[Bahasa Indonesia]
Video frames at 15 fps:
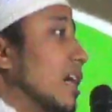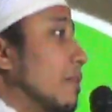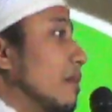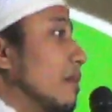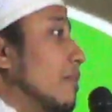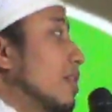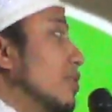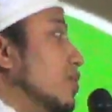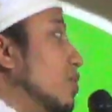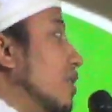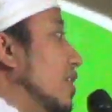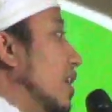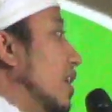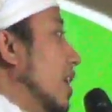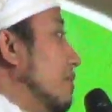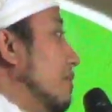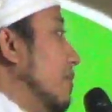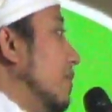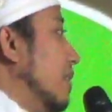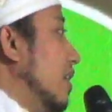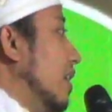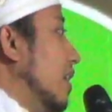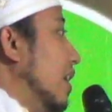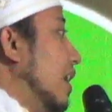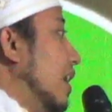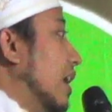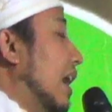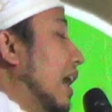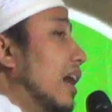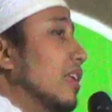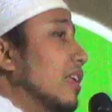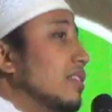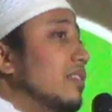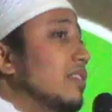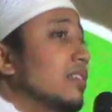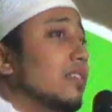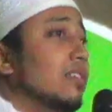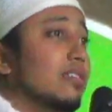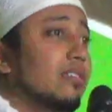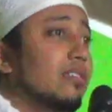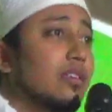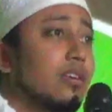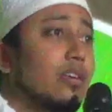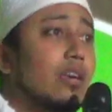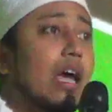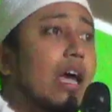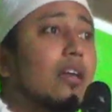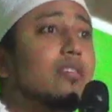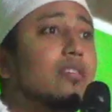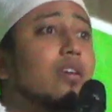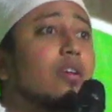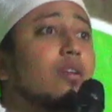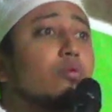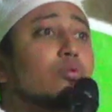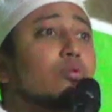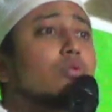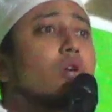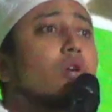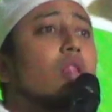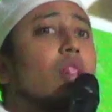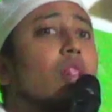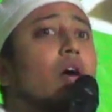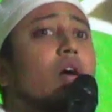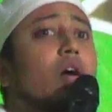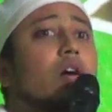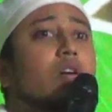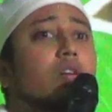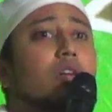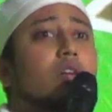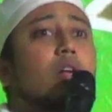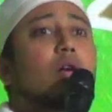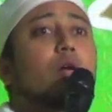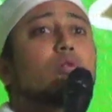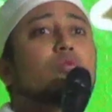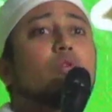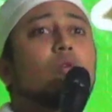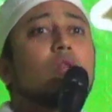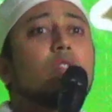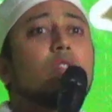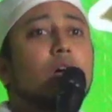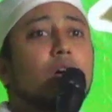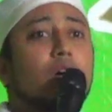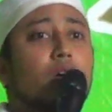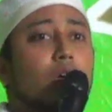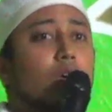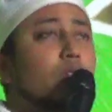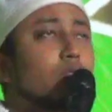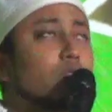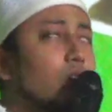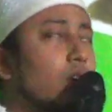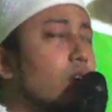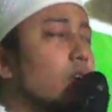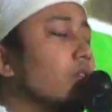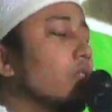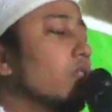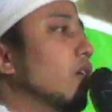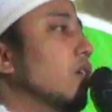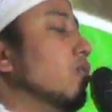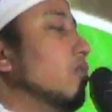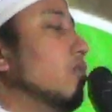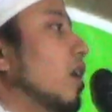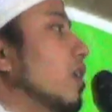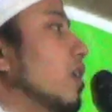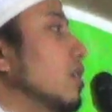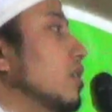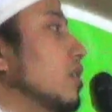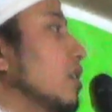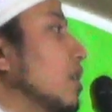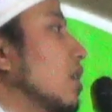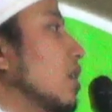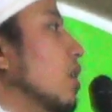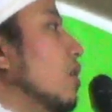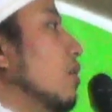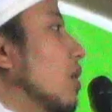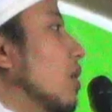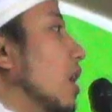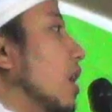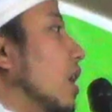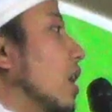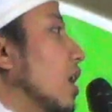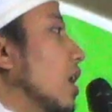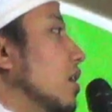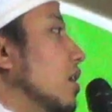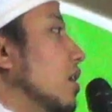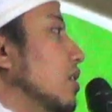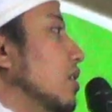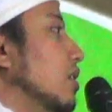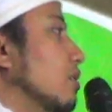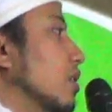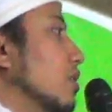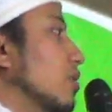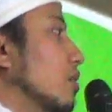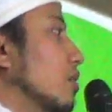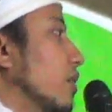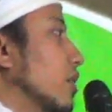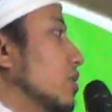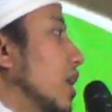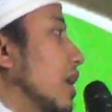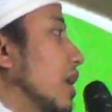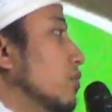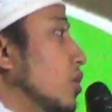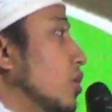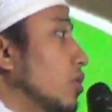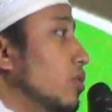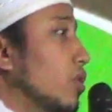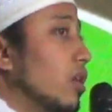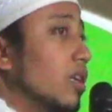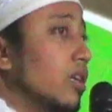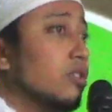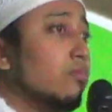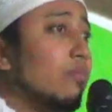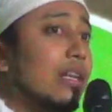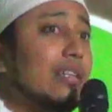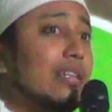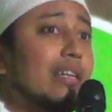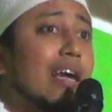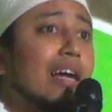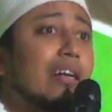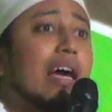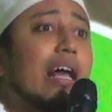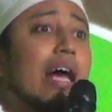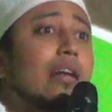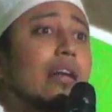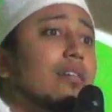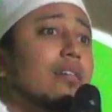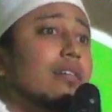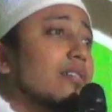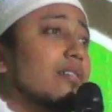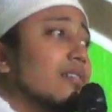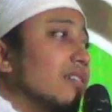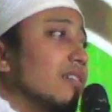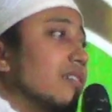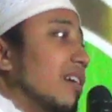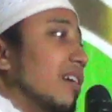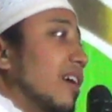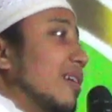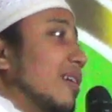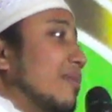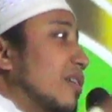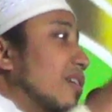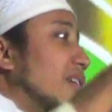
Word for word: masuk ke dalam hati hati ini khusus Allah dan Rasulullah sallallahu alaihi wa ala alihi wa sahbihi wasallam donya niki cuman kendaraan tok nggih napa